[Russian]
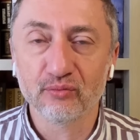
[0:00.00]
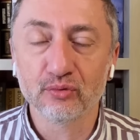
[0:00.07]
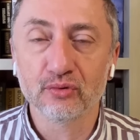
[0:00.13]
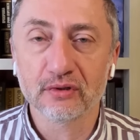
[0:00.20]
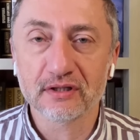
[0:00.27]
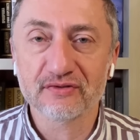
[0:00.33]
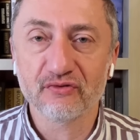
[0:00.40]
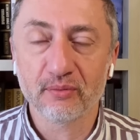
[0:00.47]

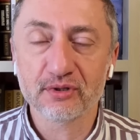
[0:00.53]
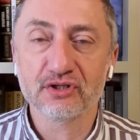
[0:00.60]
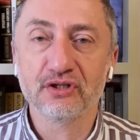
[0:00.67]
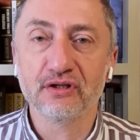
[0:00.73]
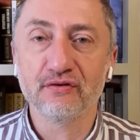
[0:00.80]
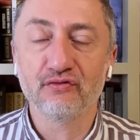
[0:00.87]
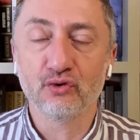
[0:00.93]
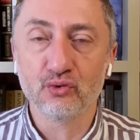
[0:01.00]
будут
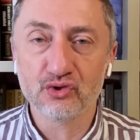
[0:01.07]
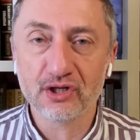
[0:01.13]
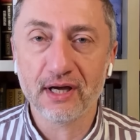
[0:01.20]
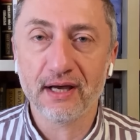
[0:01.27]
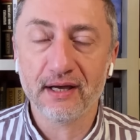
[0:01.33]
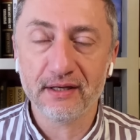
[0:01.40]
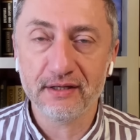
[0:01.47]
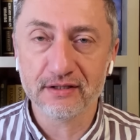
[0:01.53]
освобождены,
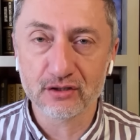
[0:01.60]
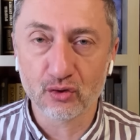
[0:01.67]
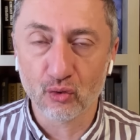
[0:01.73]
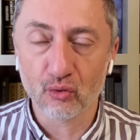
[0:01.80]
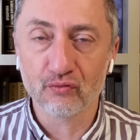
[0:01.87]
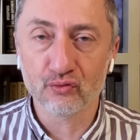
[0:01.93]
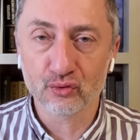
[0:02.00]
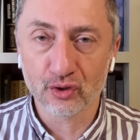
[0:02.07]
включая и с
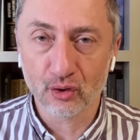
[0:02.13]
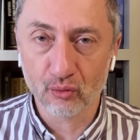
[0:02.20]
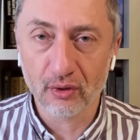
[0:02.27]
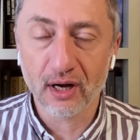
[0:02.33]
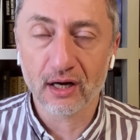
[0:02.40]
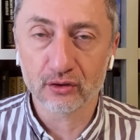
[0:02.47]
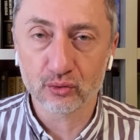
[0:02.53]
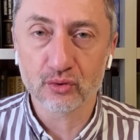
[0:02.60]
кровью на
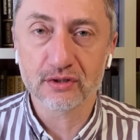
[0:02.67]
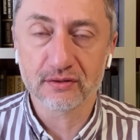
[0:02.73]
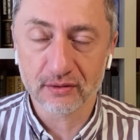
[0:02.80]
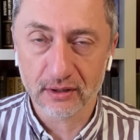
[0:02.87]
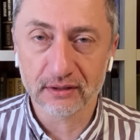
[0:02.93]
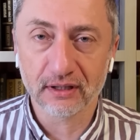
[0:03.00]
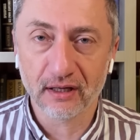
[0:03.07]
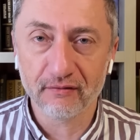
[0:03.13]
руках, то есть
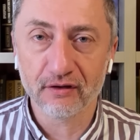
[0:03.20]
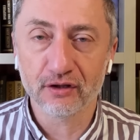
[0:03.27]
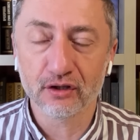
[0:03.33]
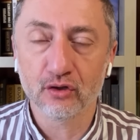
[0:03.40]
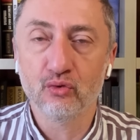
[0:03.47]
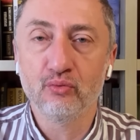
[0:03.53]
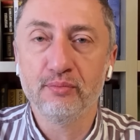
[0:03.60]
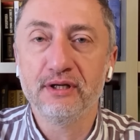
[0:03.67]

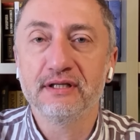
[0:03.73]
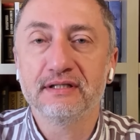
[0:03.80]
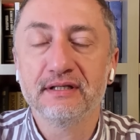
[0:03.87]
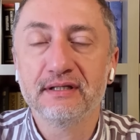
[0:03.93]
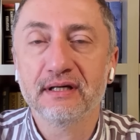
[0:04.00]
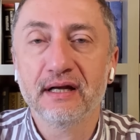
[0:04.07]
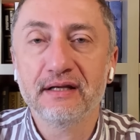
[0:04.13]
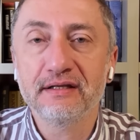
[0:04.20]
откровенных убийц и
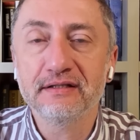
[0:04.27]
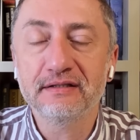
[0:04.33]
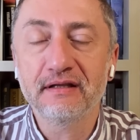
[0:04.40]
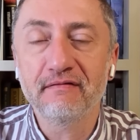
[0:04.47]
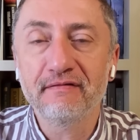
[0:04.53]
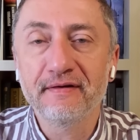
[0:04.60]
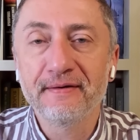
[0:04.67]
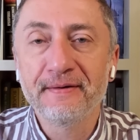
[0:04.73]

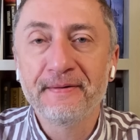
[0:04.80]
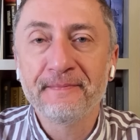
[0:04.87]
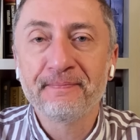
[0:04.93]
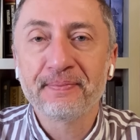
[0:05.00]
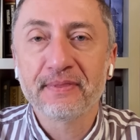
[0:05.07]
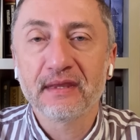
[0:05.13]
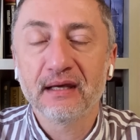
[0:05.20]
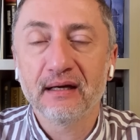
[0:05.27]
террористов.
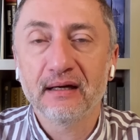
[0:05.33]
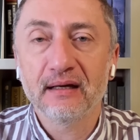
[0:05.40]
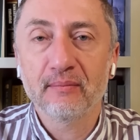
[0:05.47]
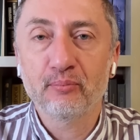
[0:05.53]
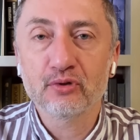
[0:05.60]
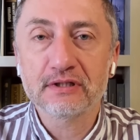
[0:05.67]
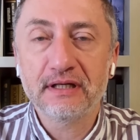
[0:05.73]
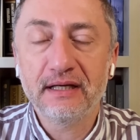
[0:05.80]
Э,
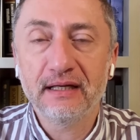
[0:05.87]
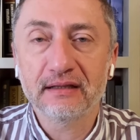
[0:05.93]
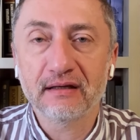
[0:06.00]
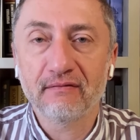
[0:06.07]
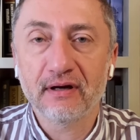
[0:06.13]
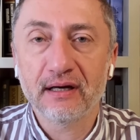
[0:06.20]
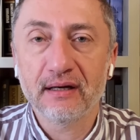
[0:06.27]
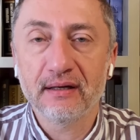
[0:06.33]
после
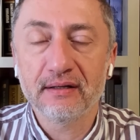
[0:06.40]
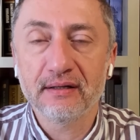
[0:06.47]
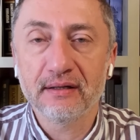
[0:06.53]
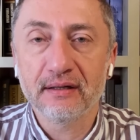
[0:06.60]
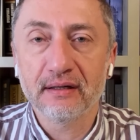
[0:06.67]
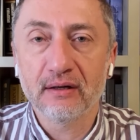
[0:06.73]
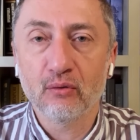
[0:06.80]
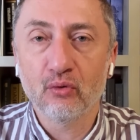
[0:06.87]
этого
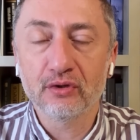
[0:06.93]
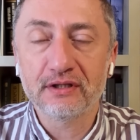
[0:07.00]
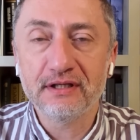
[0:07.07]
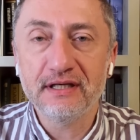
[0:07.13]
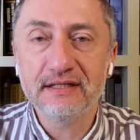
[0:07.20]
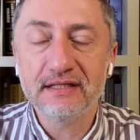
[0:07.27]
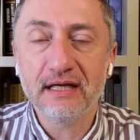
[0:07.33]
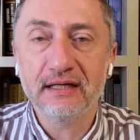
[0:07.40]
от
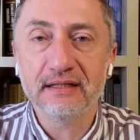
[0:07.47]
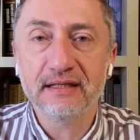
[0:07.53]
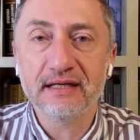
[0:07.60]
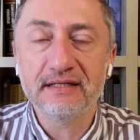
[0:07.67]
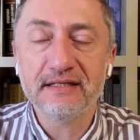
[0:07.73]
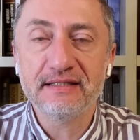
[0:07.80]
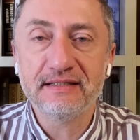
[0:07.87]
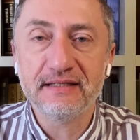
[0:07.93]
недели до
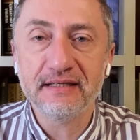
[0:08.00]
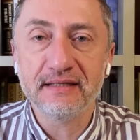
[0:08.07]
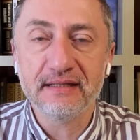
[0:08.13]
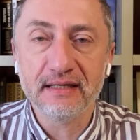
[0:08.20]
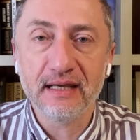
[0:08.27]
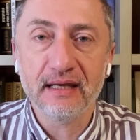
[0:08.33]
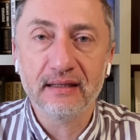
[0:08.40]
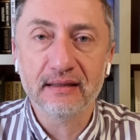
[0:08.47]
10
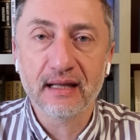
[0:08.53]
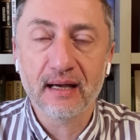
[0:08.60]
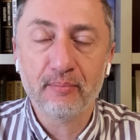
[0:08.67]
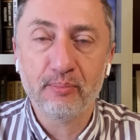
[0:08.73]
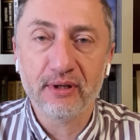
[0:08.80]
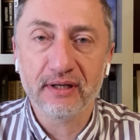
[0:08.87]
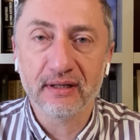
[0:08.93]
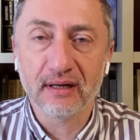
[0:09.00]
дней на
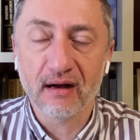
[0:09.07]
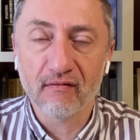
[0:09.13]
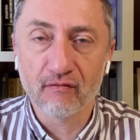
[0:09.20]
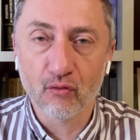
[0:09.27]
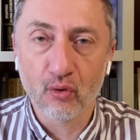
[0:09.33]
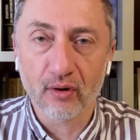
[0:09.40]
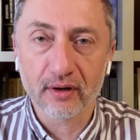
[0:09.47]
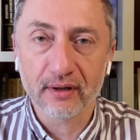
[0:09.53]

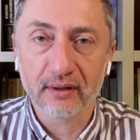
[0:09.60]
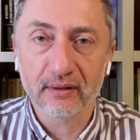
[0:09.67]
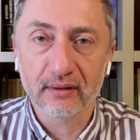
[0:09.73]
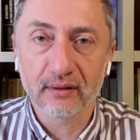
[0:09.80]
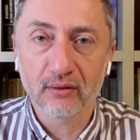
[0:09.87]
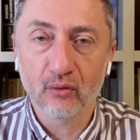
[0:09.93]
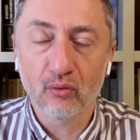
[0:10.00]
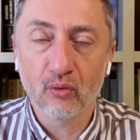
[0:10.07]

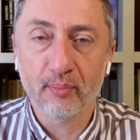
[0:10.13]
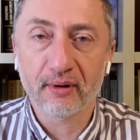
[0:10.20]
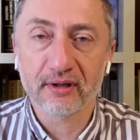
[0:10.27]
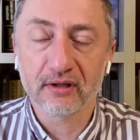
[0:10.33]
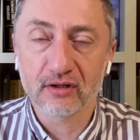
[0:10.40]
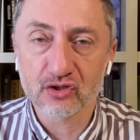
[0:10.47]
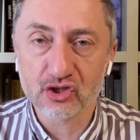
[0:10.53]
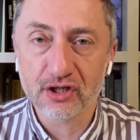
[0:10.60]
переговоры о
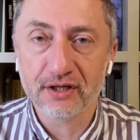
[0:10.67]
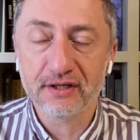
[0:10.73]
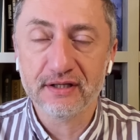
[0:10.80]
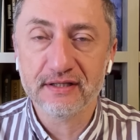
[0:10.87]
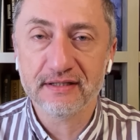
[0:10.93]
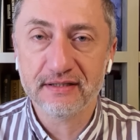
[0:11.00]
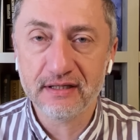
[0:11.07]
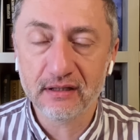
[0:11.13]

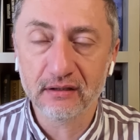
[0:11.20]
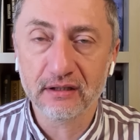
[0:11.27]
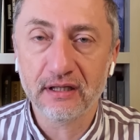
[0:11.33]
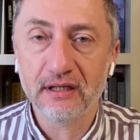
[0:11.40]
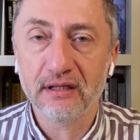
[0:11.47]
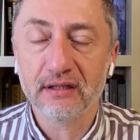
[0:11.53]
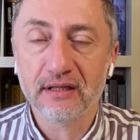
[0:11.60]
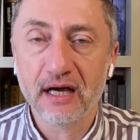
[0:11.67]
продолжении сделки
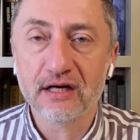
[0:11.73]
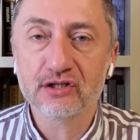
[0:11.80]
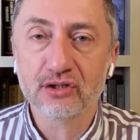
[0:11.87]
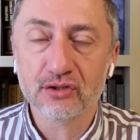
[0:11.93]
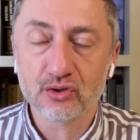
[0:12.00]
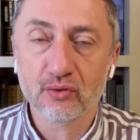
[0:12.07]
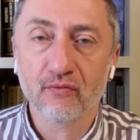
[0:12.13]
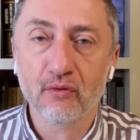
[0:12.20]
и
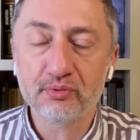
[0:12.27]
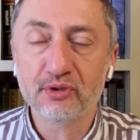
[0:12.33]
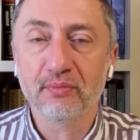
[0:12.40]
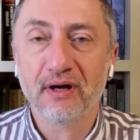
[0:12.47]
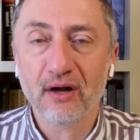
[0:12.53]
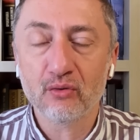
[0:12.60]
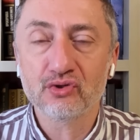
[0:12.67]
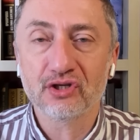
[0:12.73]
дальше еще. В общем,
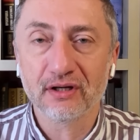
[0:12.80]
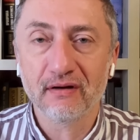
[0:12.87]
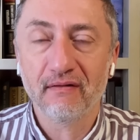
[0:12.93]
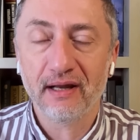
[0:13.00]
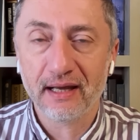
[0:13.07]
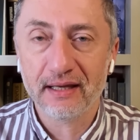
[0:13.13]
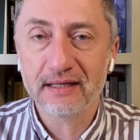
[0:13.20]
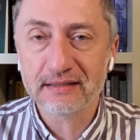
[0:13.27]
короче
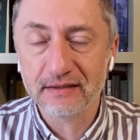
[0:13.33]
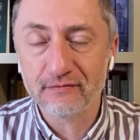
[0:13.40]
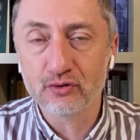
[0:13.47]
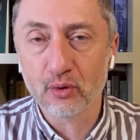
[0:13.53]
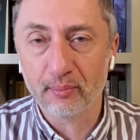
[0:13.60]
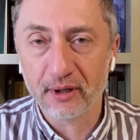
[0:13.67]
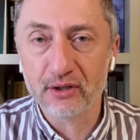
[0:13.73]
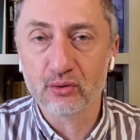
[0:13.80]
говоря, если
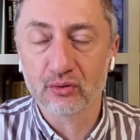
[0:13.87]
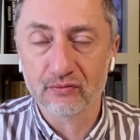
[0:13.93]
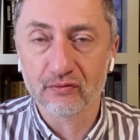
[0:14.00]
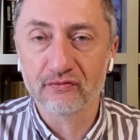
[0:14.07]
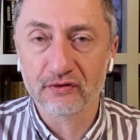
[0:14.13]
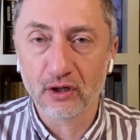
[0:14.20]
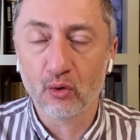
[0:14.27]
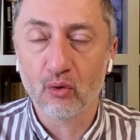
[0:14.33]
все пойдет
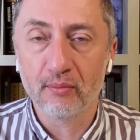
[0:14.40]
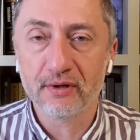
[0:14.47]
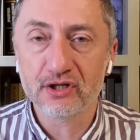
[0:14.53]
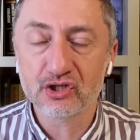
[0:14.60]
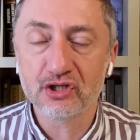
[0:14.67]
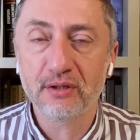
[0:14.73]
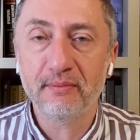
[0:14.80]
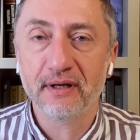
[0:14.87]
вот в таком
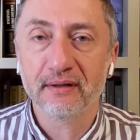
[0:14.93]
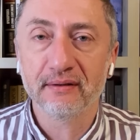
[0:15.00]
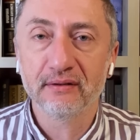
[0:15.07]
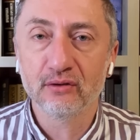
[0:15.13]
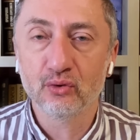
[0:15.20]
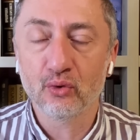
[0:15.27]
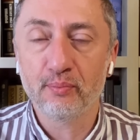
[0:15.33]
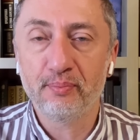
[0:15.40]
режиме,
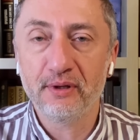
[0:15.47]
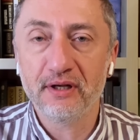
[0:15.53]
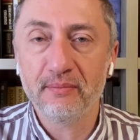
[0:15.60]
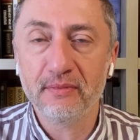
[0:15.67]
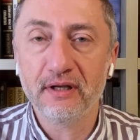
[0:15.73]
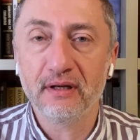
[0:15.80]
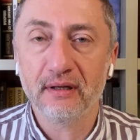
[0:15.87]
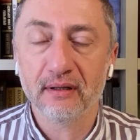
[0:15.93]
то
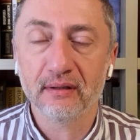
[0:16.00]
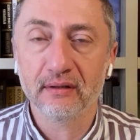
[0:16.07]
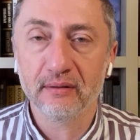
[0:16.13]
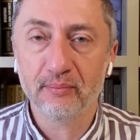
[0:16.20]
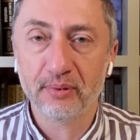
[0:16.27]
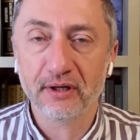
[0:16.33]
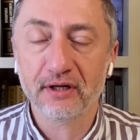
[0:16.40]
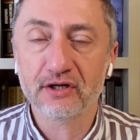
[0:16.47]

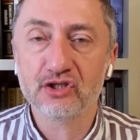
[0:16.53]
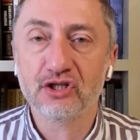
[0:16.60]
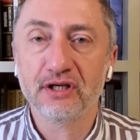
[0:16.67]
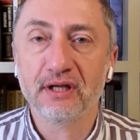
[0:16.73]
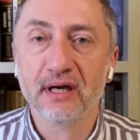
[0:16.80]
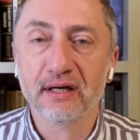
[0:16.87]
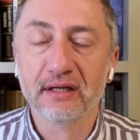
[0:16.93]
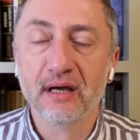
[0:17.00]
перемирие,
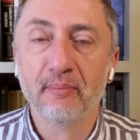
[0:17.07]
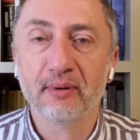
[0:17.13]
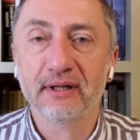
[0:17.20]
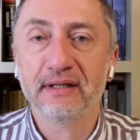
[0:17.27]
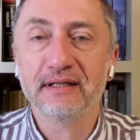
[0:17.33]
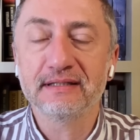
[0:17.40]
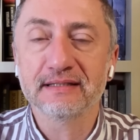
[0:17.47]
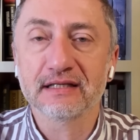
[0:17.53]
прекращение огня
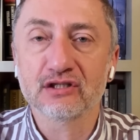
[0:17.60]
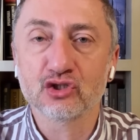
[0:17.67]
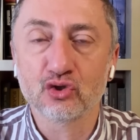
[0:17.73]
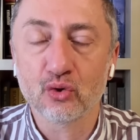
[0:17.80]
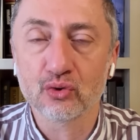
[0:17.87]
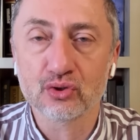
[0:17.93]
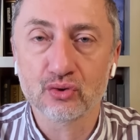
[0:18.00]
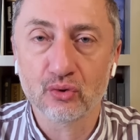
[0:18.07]
продлится
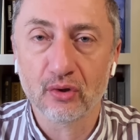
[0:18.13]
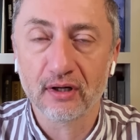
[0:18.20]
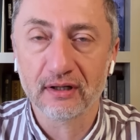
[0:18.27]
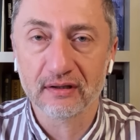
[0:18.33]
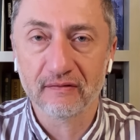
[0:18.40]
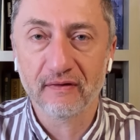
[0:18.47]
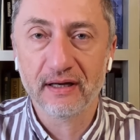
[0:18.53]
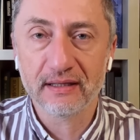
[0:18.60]

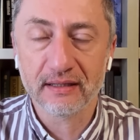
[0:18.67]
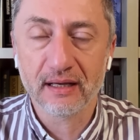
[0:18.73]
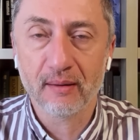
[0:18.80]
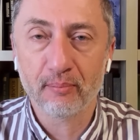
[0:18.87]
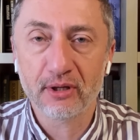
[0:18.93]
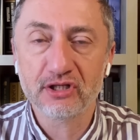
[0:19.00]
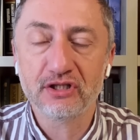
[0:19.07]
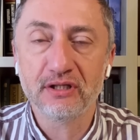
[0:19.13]
142 дня,
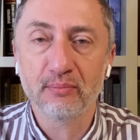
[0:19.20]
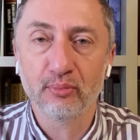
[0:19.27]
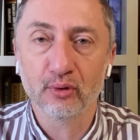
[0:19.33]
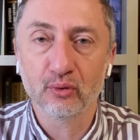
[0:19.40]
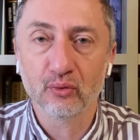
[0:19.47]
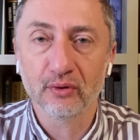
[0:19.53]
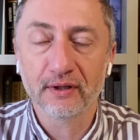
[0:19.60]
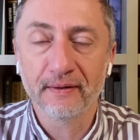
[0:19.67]
почти
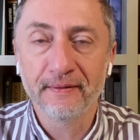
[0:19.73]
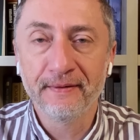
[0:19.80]
полгода.